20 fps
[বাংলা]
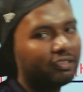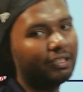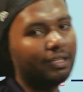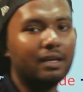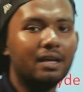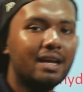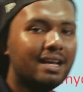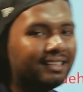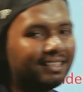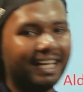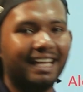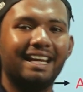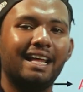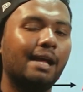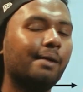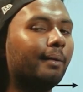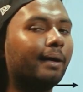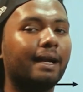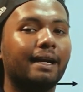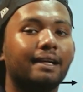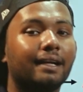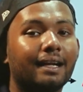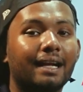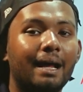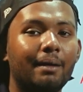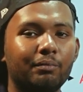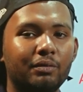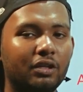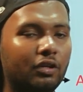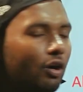আছে তাহলে এবার এটার
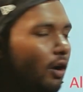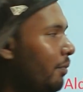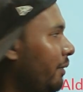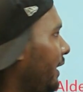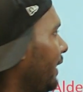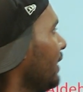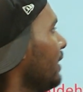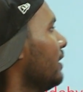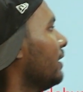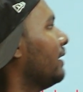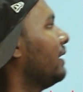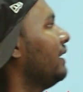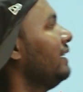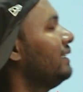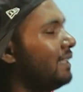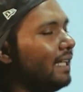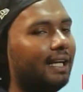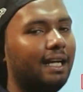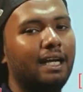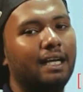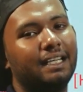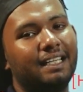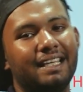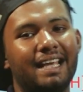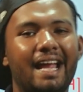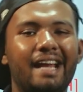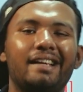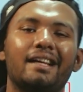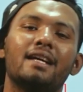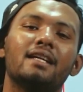নাম কি হবে গ্লিসার
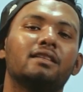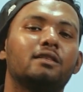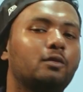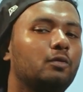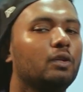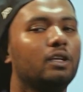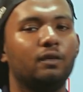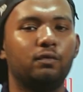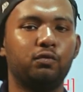অ্যালডিহাইড থ্রি